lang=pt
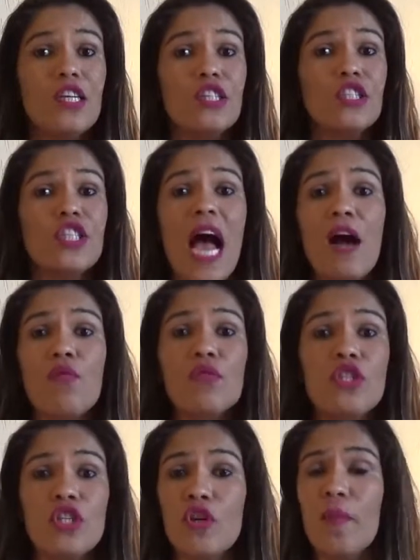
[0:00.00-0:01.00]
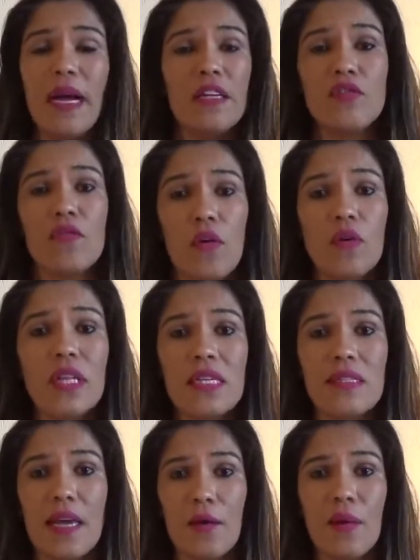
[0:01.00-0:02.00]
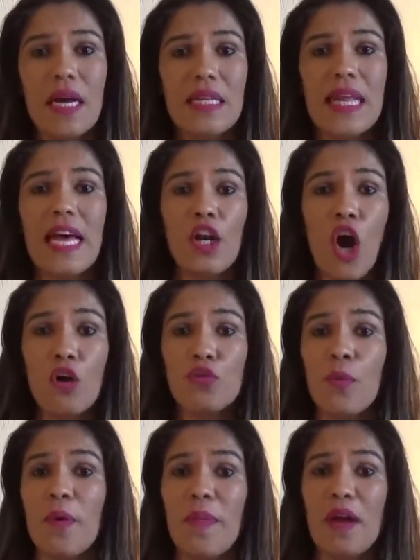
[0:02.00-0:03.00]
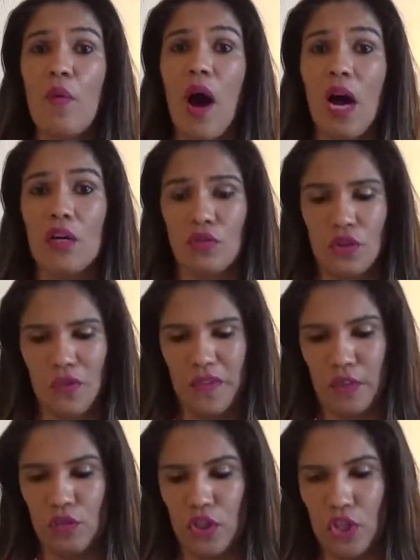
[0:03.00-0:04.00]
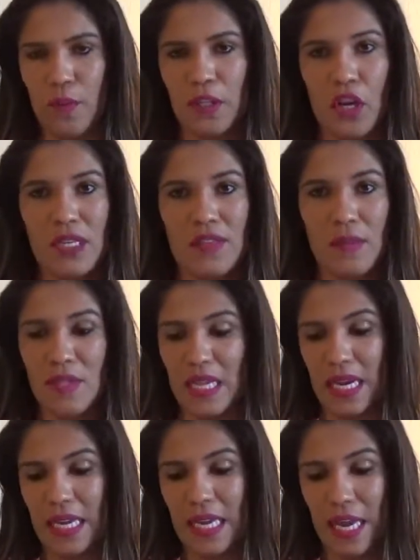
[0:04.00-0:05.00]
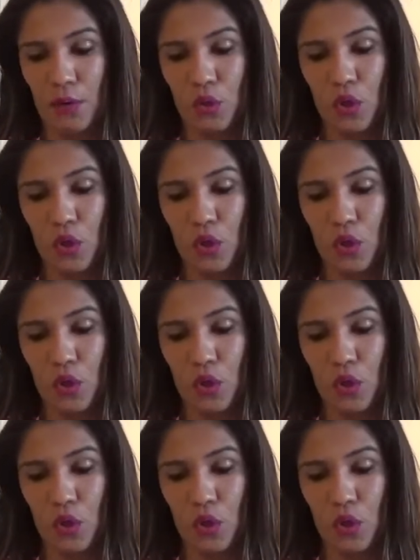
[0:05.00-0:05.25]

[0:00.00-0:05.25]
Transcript: Já com Dilma isso não aconteceu, né? Logo no primeiro ano de governo Dilma, nós vimos aqui, eu